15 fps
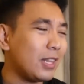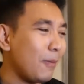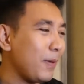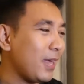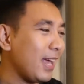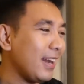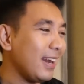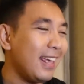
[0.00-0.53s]

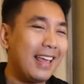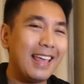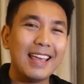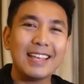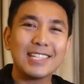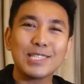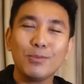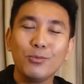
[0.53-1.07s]
Tapi kan
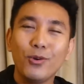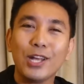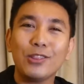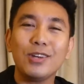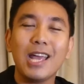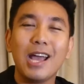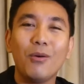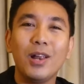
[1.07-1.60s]
semua
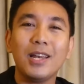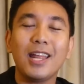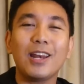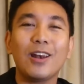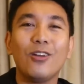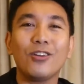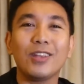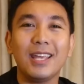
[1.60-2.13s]
itu diawali
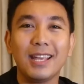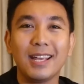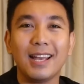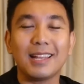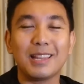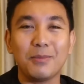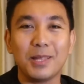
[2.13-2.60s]
dari logika